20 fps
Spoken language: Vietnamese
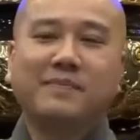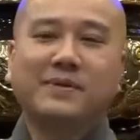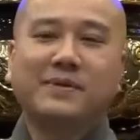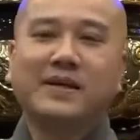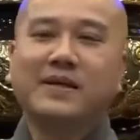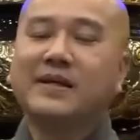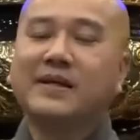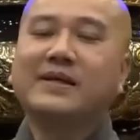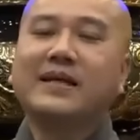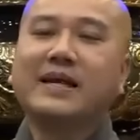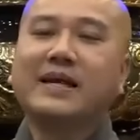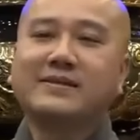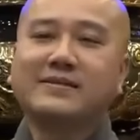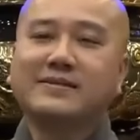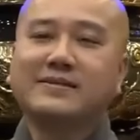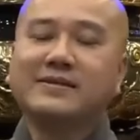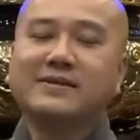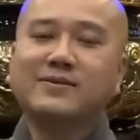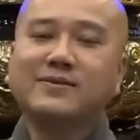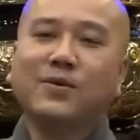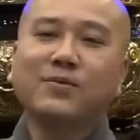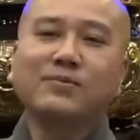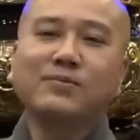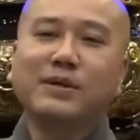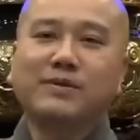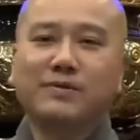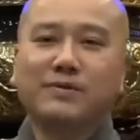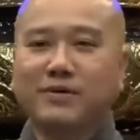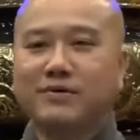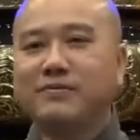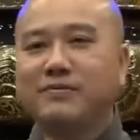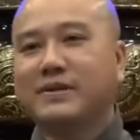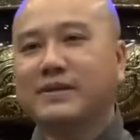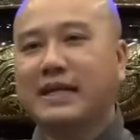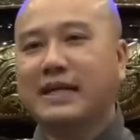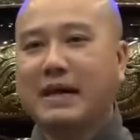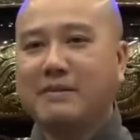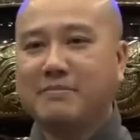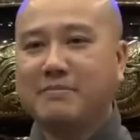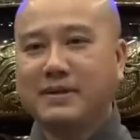Cho nên ngày xưa cúng theo kiểu
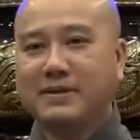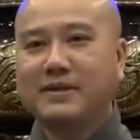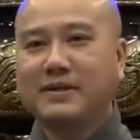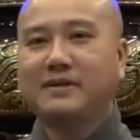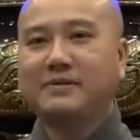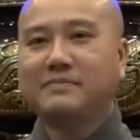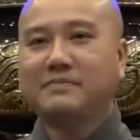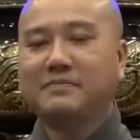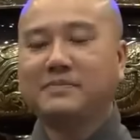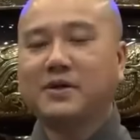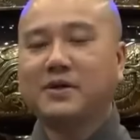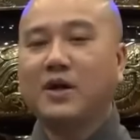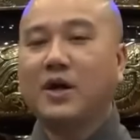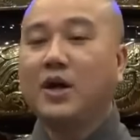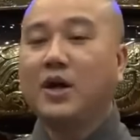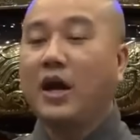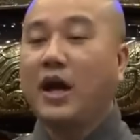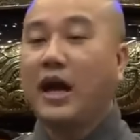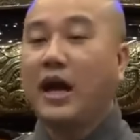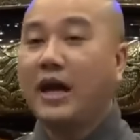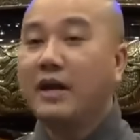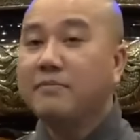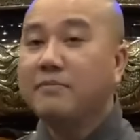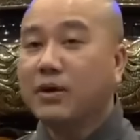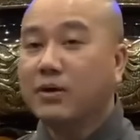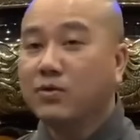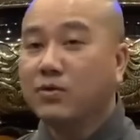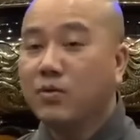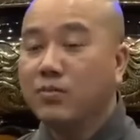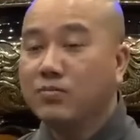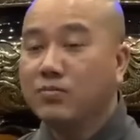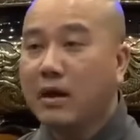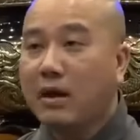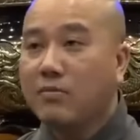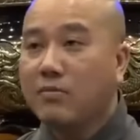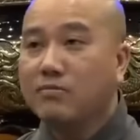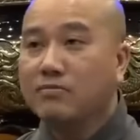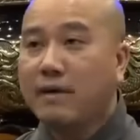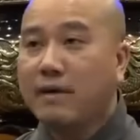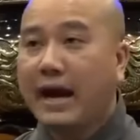Việt Nam mình á, hễ mà cúng
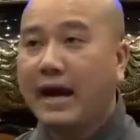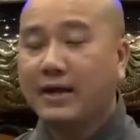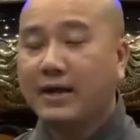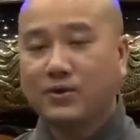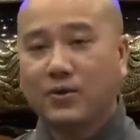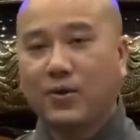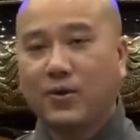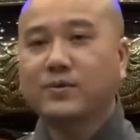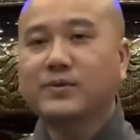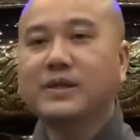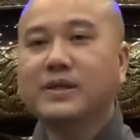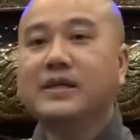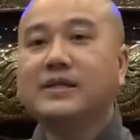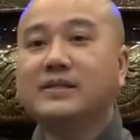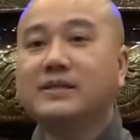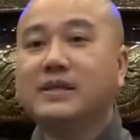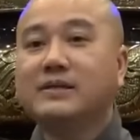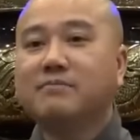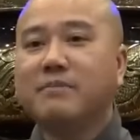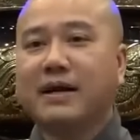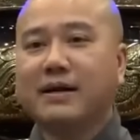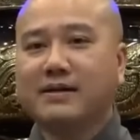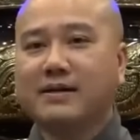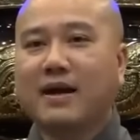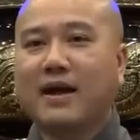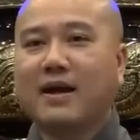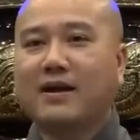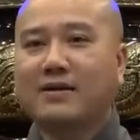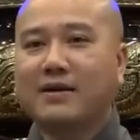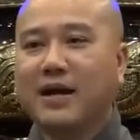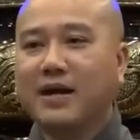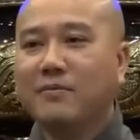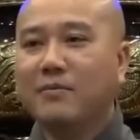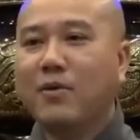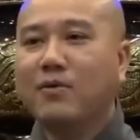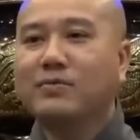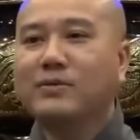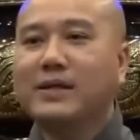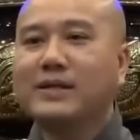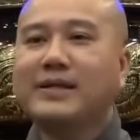ông bà tổ tiên trên bàn thờ để
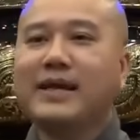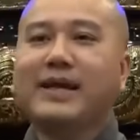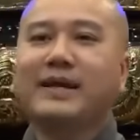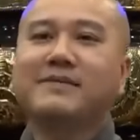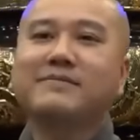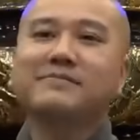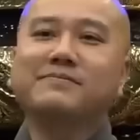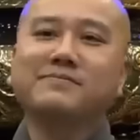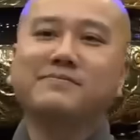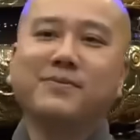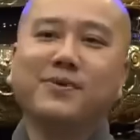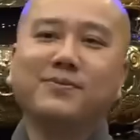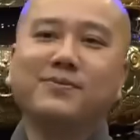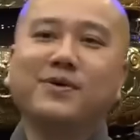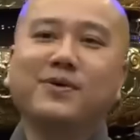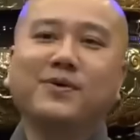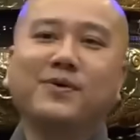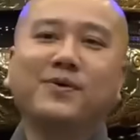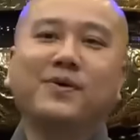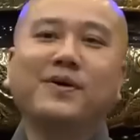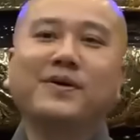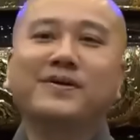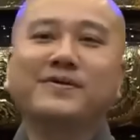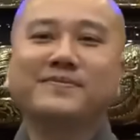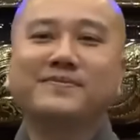bốn cái chén, bốn đôi đũa.